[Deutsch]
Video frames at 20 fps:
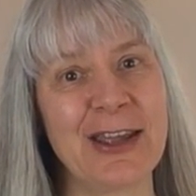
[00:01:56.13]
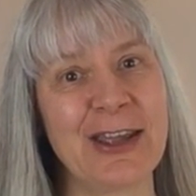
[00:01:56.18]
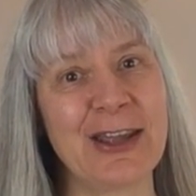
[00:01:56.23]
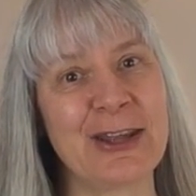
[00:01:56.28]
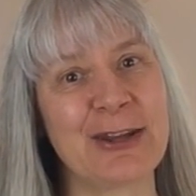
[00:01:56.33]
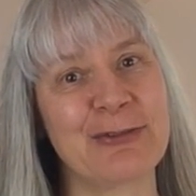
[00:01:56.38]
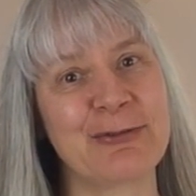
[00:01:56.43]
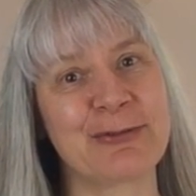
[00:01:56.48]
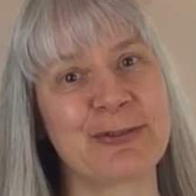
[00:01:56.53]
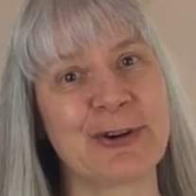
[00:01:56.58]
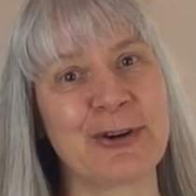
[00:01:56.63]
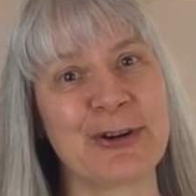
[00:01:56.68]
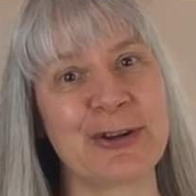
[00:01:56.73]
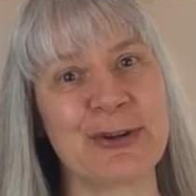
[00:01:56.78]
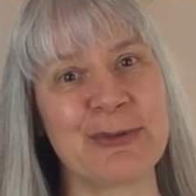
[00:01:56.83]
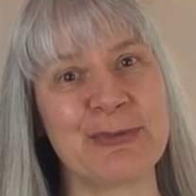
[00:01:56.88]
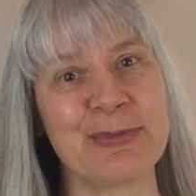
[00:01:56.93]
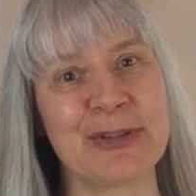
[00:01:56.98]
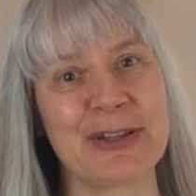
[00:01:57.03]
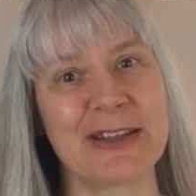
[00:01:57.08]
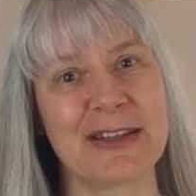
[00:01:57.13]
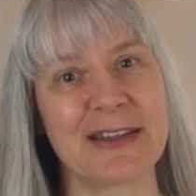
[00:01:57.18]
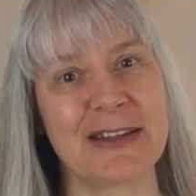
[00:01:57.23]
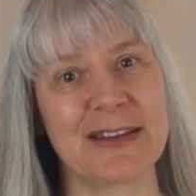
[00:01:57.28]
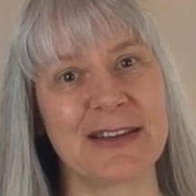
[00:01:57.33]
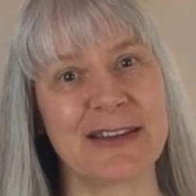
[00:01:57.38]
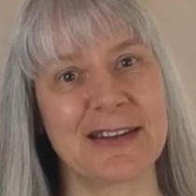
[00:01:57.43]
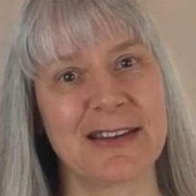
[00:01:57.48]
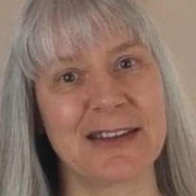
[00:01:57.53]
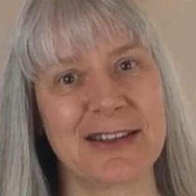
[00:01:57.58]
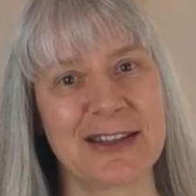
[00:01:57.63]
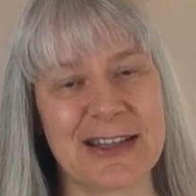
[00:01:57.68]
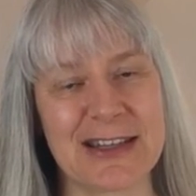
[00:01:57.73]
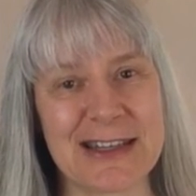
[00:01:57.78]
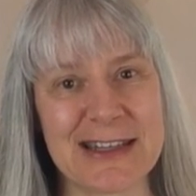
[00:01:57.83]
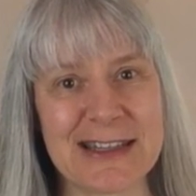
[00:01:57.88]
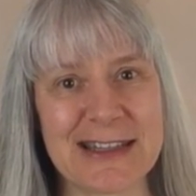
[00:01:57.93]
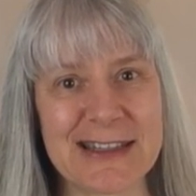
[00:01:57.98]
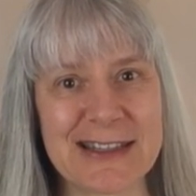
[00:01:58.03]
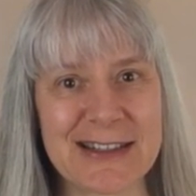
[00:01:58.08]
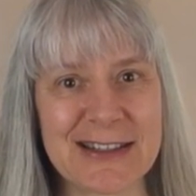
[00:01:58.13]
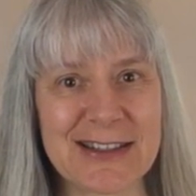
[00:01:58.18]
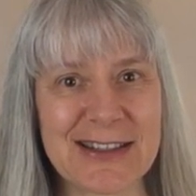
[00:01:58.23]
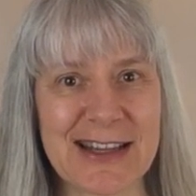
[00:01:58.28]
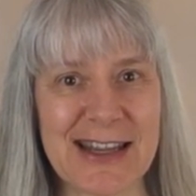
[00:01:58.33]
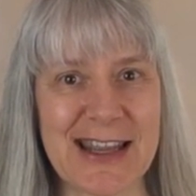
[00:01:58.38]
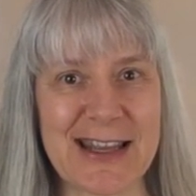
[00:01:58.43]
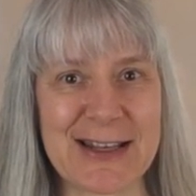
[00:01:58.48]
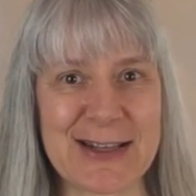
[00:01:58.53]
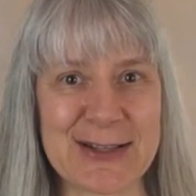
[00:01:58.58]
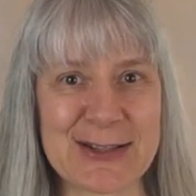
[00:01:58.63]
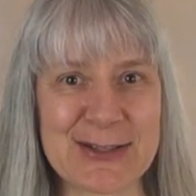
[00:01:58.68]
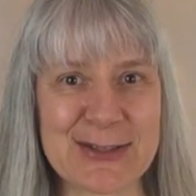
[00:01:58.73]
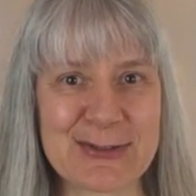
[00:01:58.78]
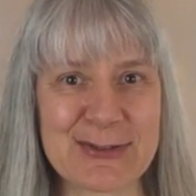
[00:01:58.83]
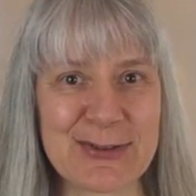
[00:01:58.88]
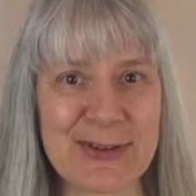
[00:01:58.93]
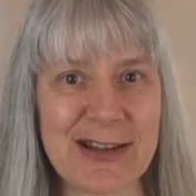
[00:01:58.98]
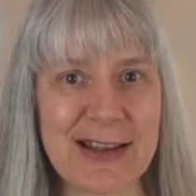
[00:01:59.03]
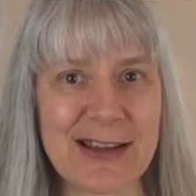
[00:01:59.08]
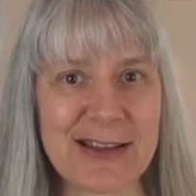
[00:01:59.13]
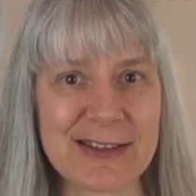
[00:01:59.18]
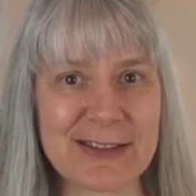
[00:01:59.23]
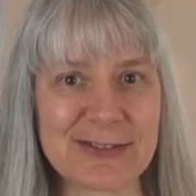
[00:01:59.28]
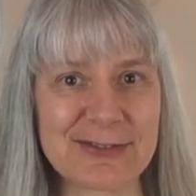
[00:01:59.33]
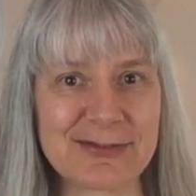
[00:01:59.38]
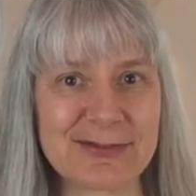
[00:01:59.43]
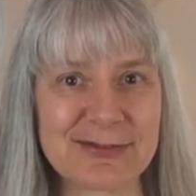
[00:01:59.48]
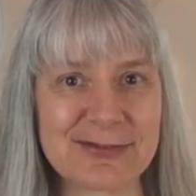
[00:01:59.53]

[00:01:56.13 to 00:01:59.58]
Ich freue mich, dich kennenzulernen.